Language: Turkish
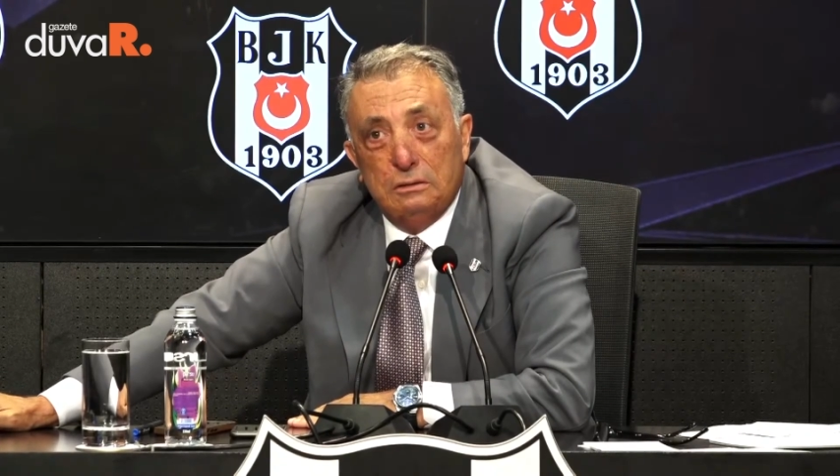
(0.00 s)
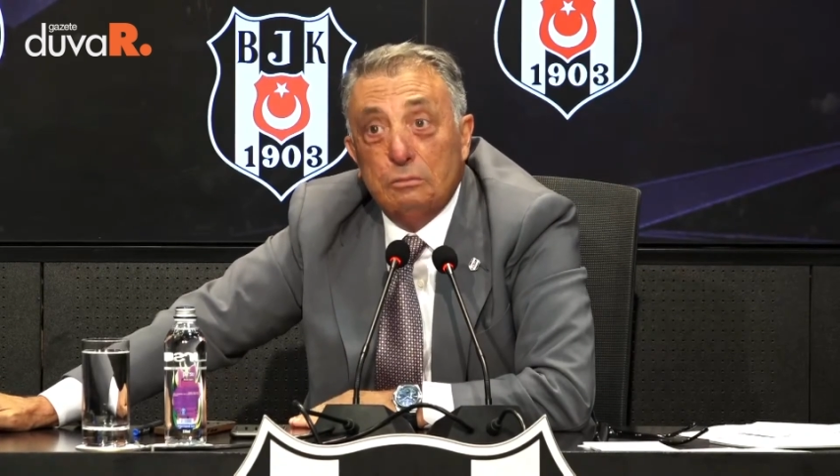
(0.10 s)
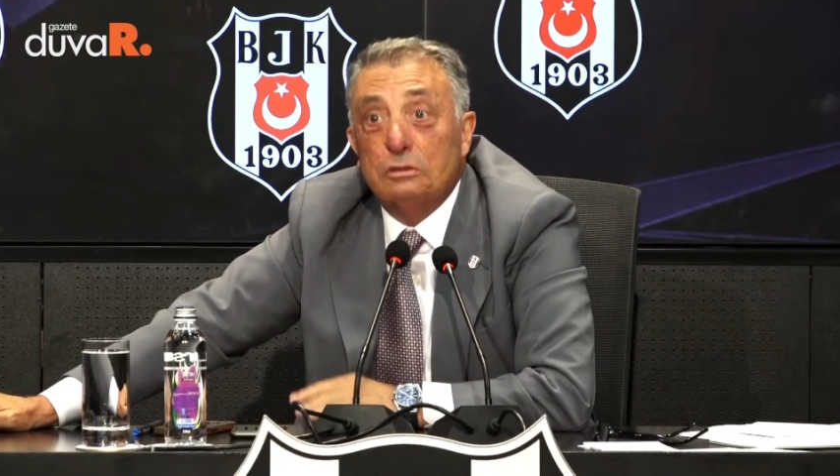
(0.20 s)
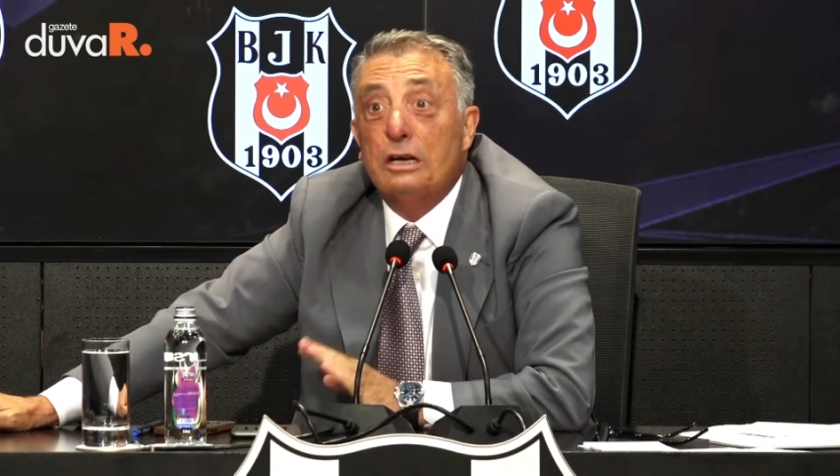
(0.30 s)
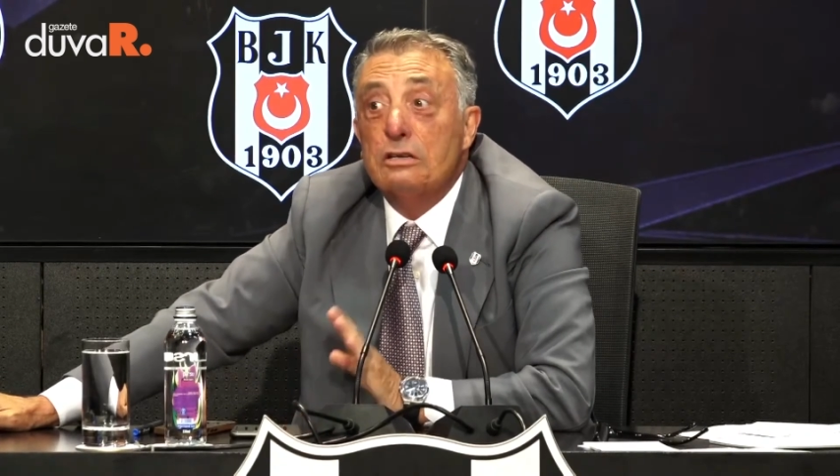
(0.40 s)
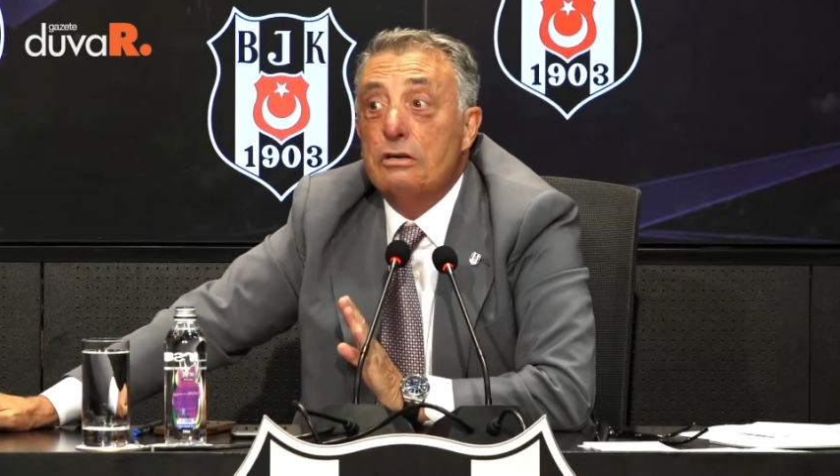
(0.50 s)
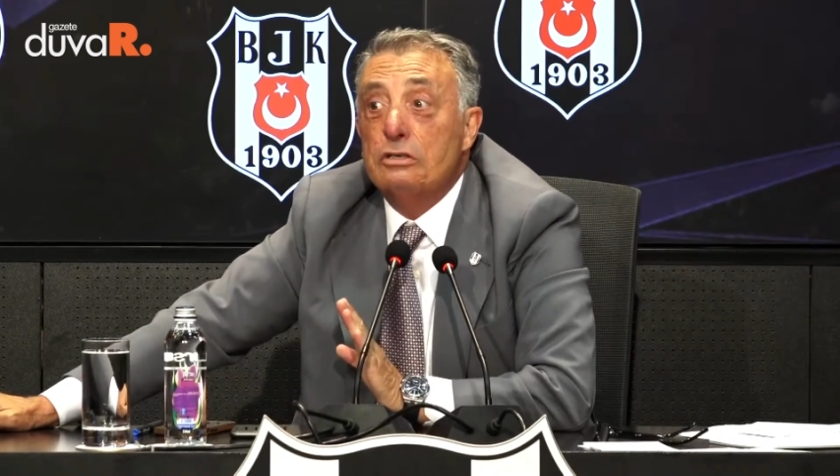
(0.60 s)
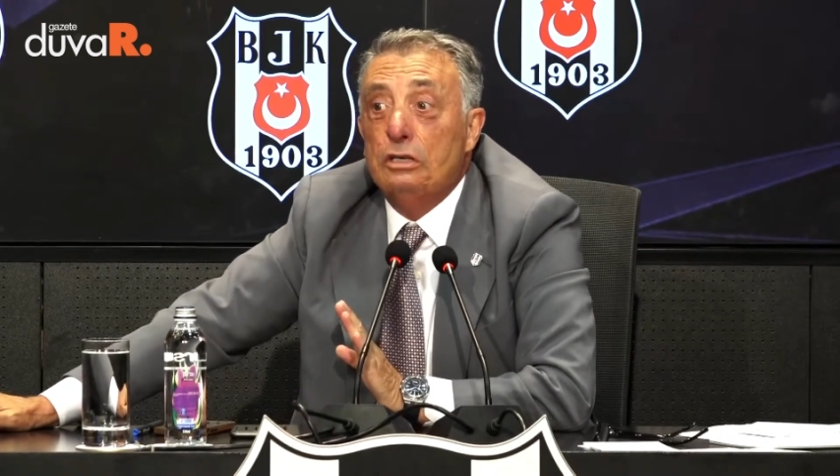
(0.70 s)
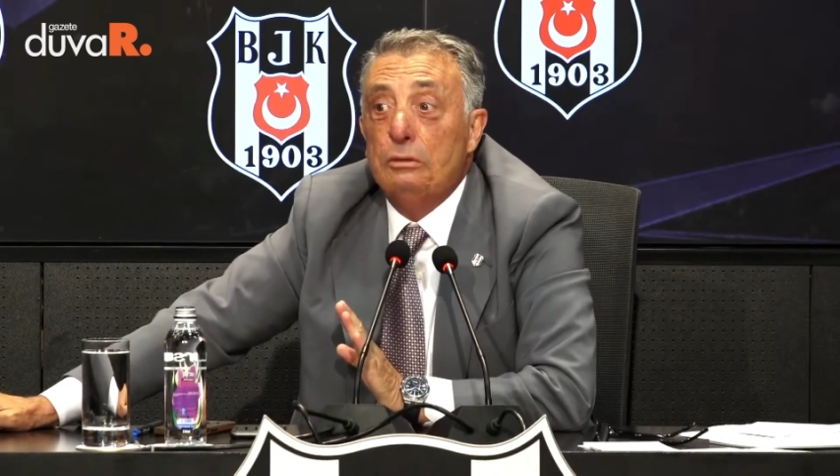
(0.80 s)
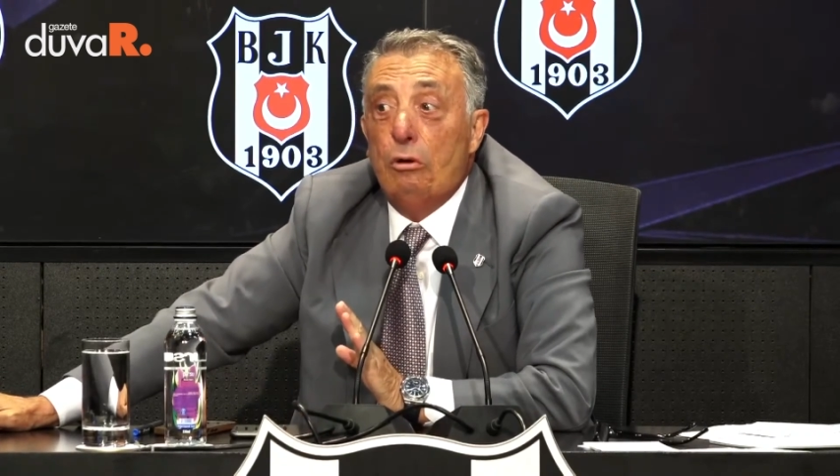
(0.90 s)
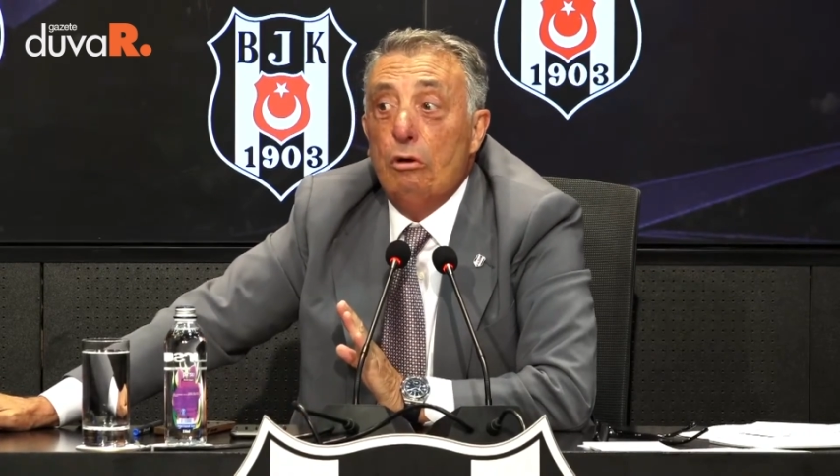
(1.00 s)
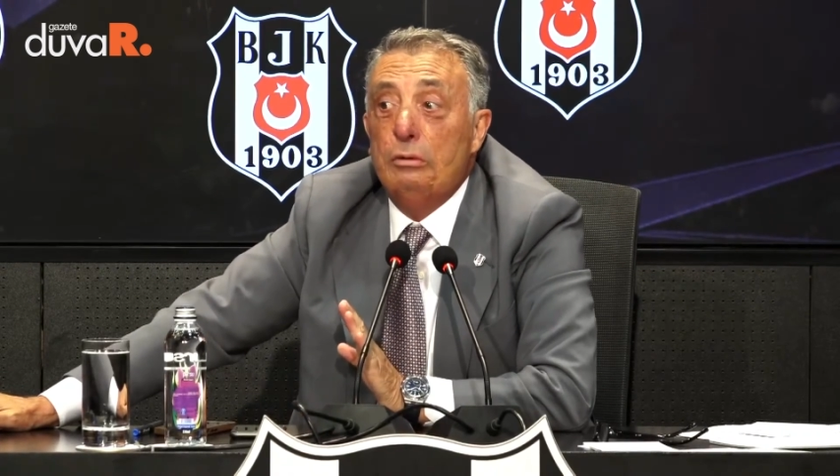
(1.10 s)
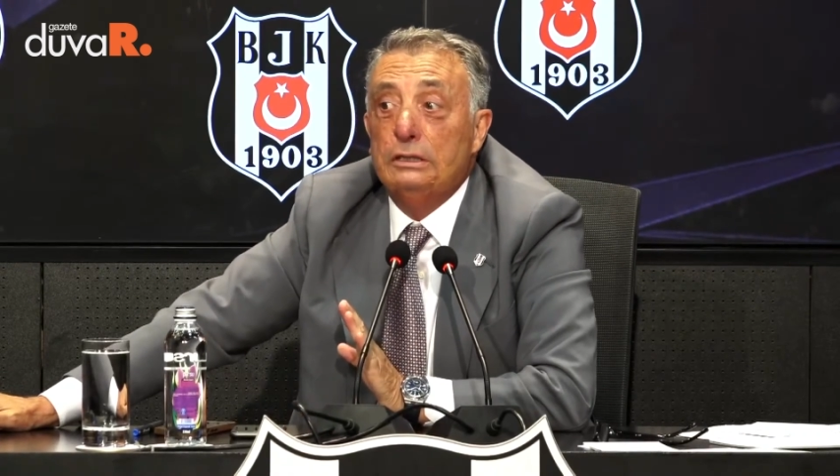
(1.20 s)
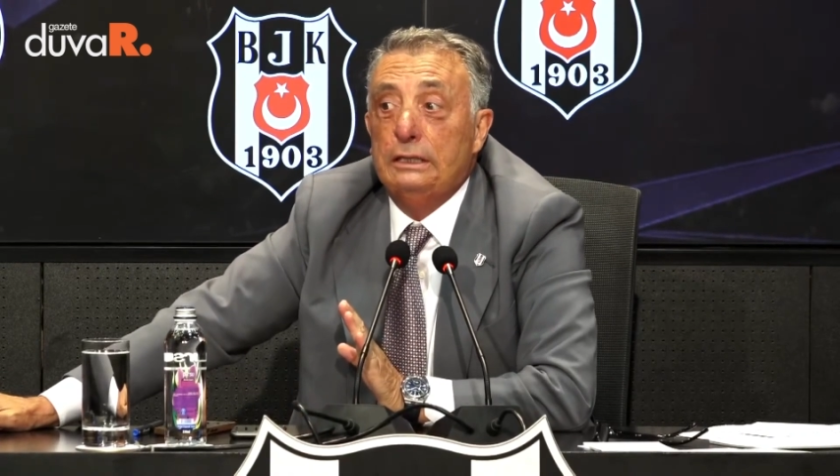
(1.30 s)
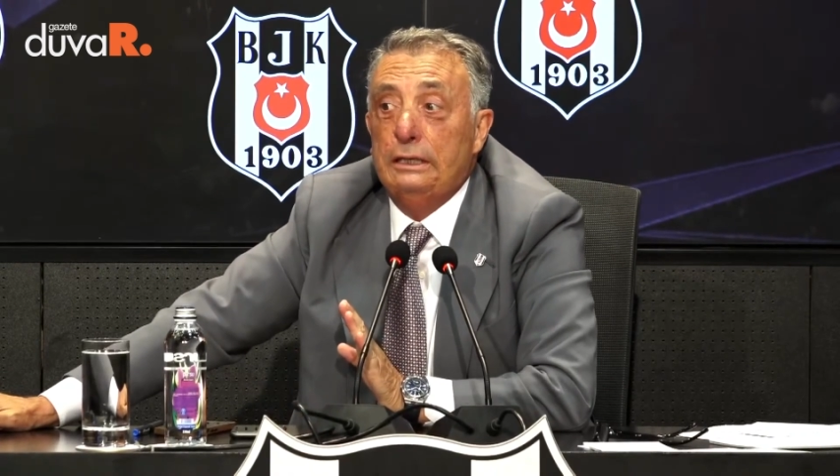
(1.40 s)
Bu transfer çalımı
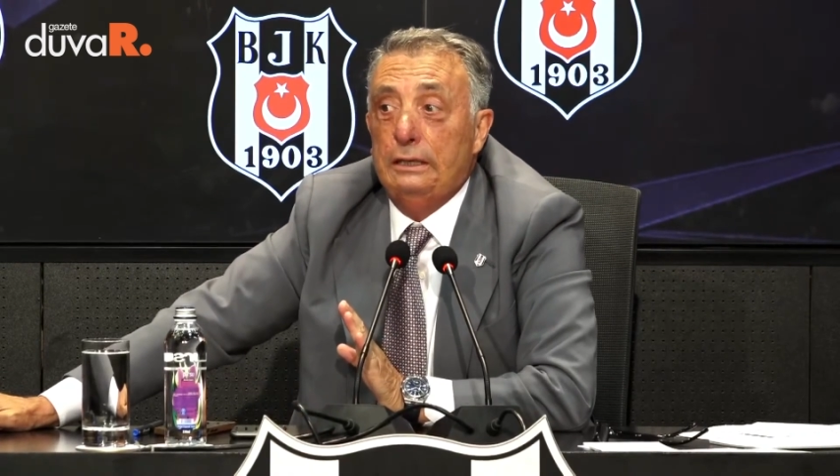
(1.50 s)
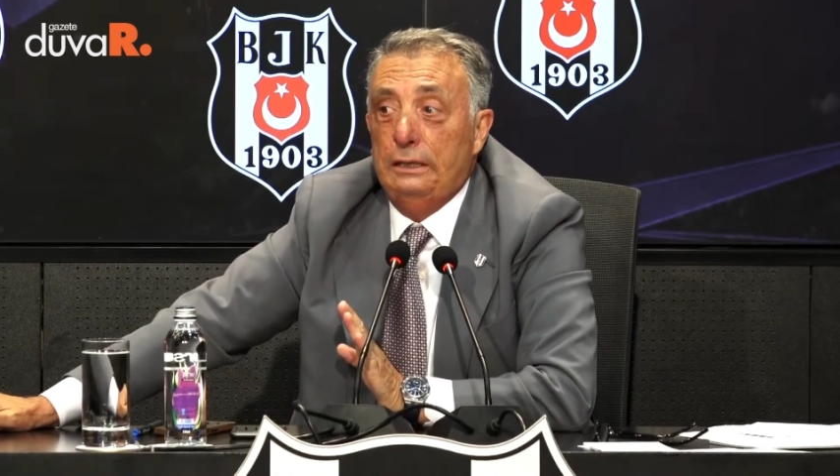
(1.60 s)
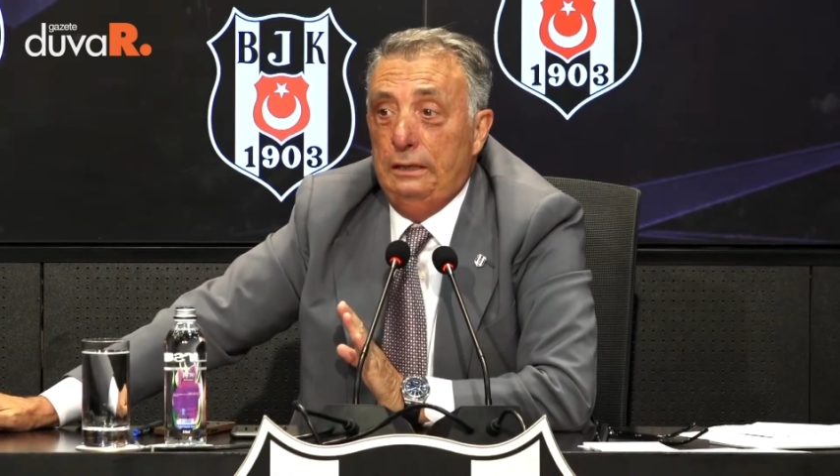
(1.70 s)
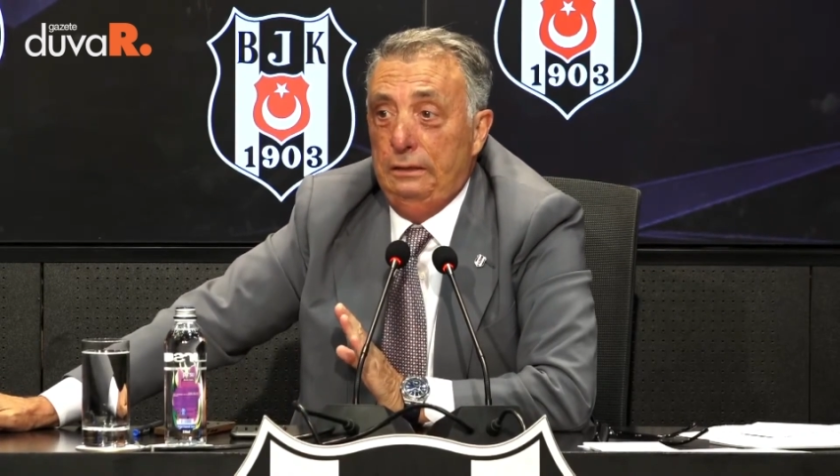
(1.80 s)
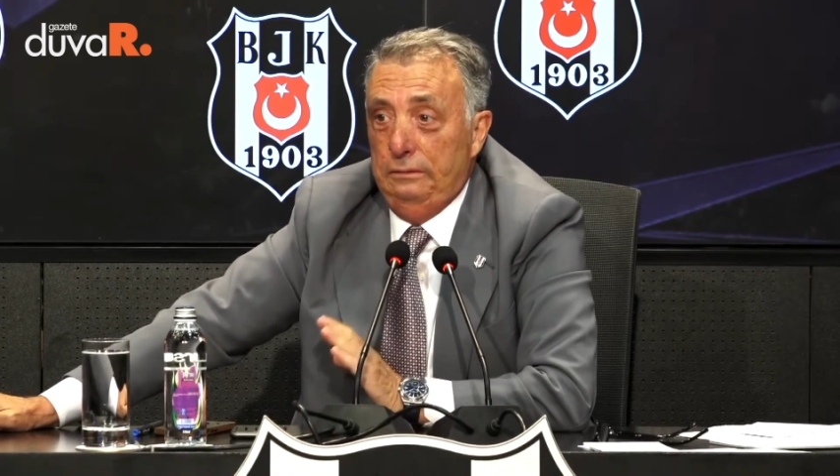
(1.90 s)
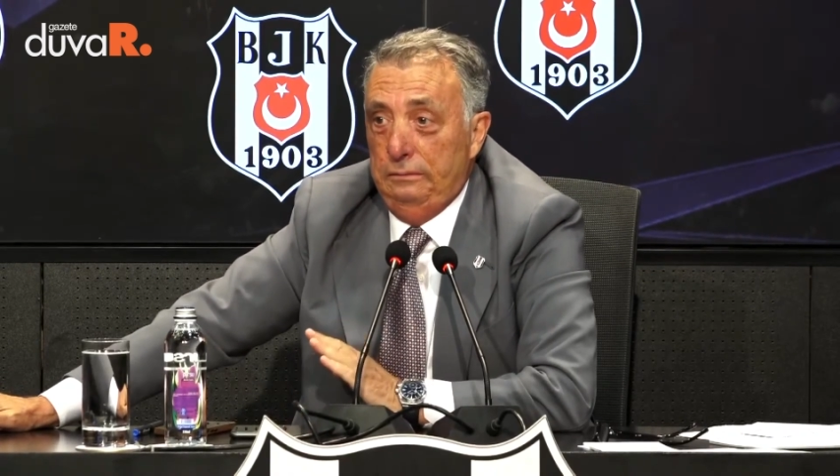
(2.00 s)
olmadı.